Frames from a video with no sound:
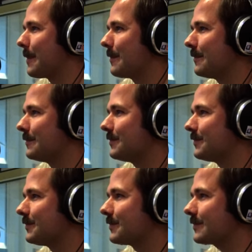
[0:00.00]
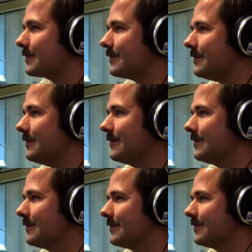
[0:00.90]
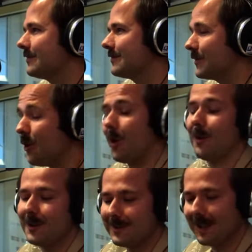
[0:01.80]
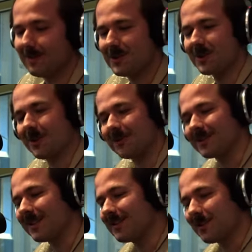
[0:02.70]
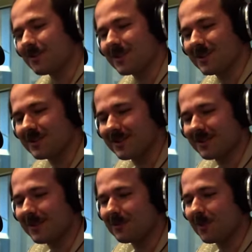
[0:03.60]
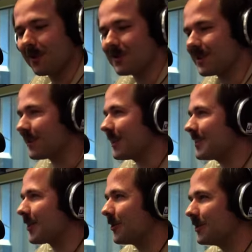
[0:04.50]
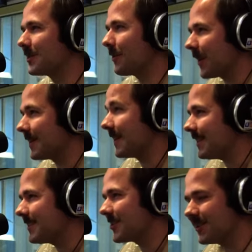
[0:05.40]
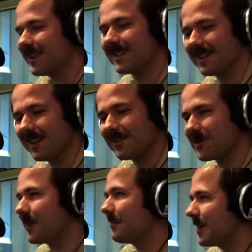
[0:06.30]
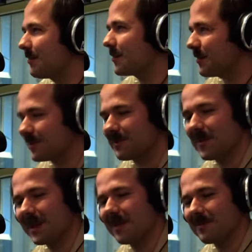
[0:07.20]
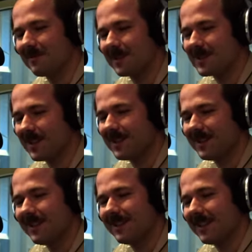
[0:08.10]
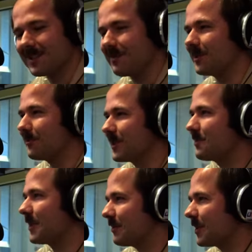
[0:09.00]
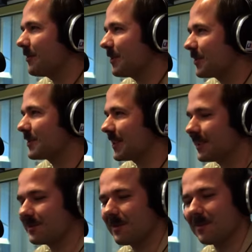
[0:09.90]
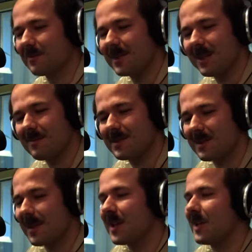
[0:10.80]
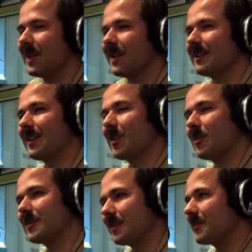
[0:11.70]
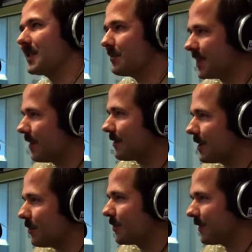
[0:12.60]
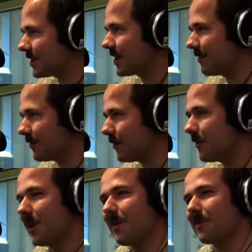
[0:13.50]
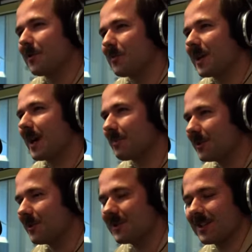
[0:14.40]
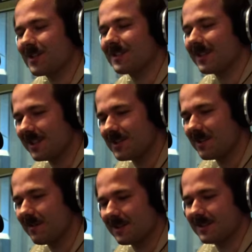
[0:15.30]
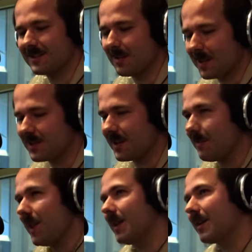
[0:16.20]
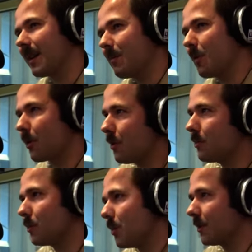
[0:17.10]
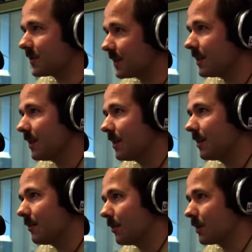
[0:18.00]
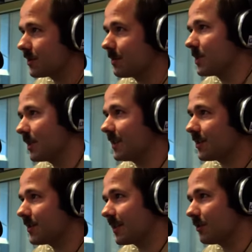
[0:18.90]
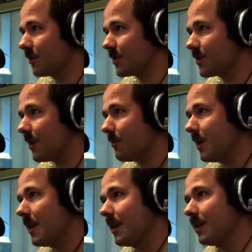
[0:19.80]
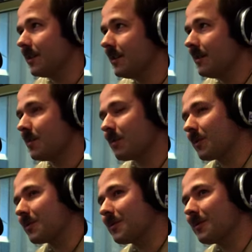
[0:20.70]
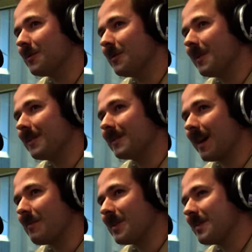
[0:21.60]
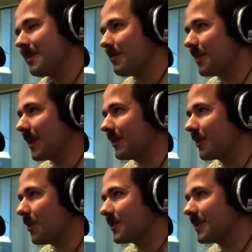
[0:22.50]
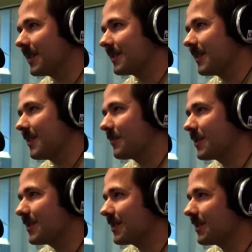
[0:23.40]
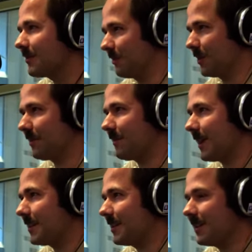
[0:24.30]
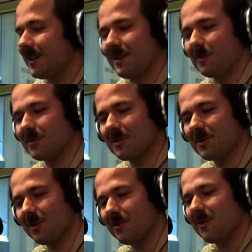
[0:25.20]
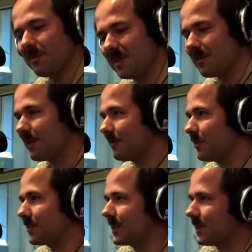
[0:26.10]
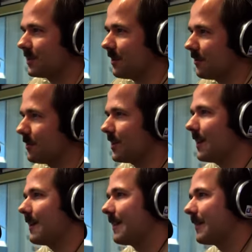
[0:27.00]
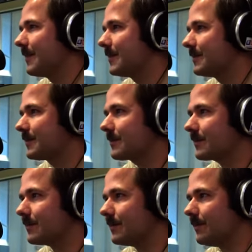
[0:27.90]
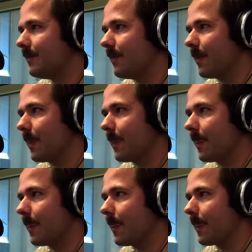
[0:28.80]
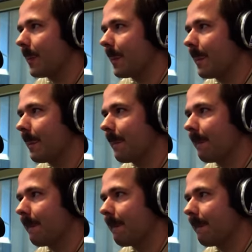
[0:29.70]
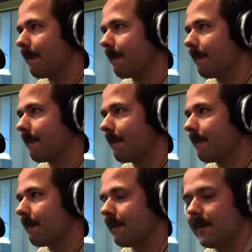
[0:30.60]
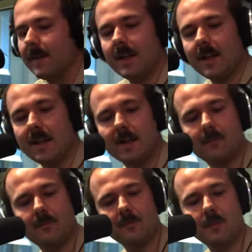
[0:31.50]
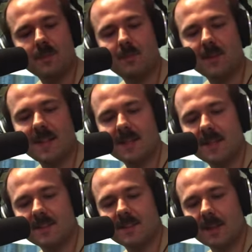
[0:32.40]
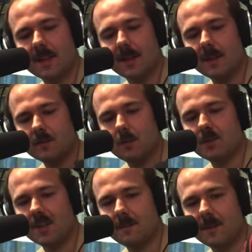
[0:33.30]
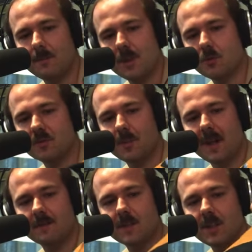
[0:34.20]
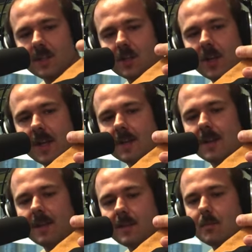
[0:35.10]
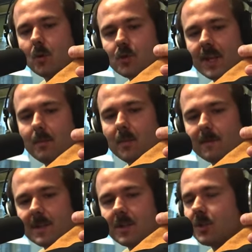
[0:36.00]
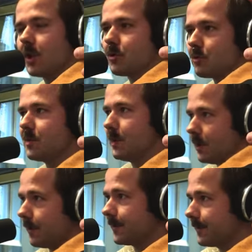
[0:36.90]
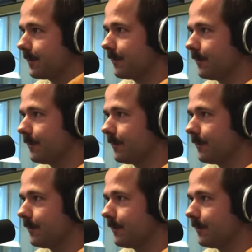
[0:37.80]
A najbliższy koncert? No, najbliższy koncert to już jest niedługo, 14 listopada, czyli na dniach. Wczoraj miałem próbę z chłopakami właśnie, także będą też premierowe piosenki Sławomira. Będzie e, ten koncert w Sypniewie pod Warszawą w klubie Kapitol, także serdecznie Was zapraszam. Gramy około północy, bo jeszcze będzie gitarzysta dojeżdżał i po prostu damy piękny koncert wszyscy moi fani usłyszą premierowe piosenki Sławomira. Przypomnijmy pytanie, bo jest koszulka z Megierą. E, no więc pytanie jest takie, to można na fanpage'u sprawdzić, kiedy można powiedzieć, że czuć pieniądz?